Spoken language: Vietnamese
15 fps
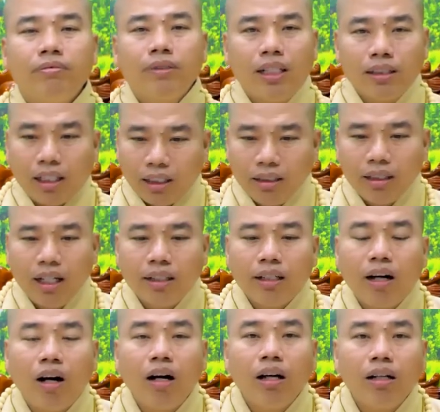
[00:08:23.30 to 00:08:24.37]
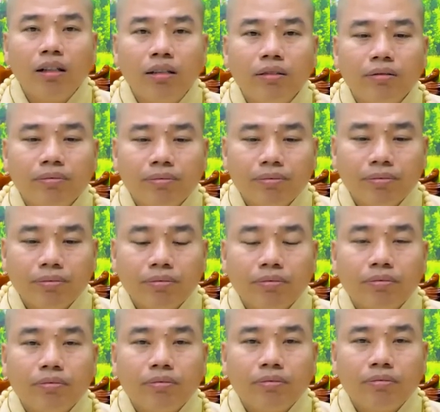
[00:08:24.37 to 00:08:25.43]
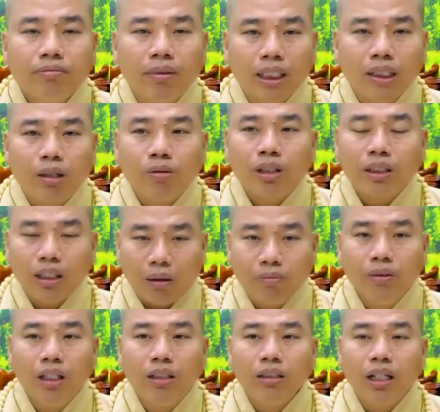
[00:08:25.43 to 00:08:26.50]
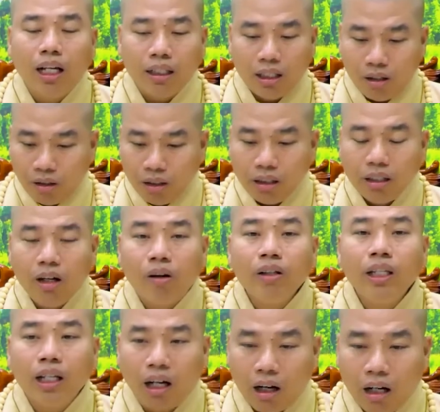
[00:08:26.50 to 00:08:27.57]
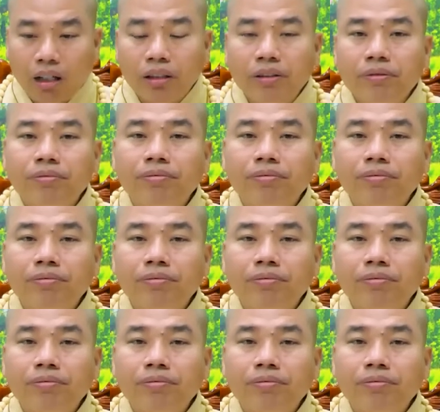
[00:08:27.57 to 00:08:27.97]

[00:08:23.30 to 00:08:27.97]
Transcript: nên từ nơi đó mình không có trọng lượng lời nói đối với họ